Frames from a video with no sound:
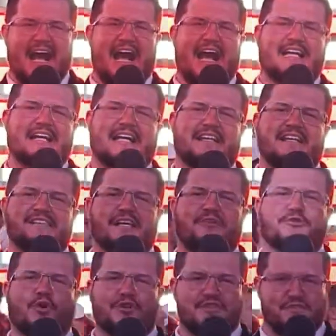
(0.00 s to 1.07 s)
Agradeço a
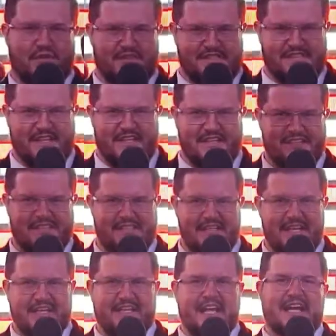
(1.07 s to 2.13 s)
todos vocês
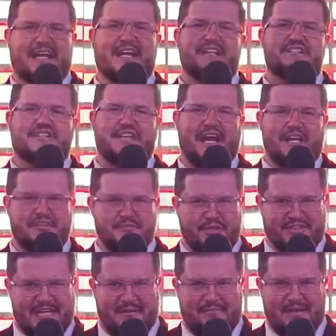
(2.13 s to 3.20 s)
que acreditaram no
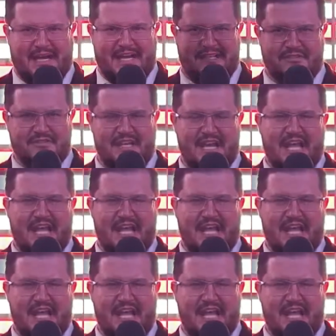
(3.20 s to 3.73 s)
meu trabalho.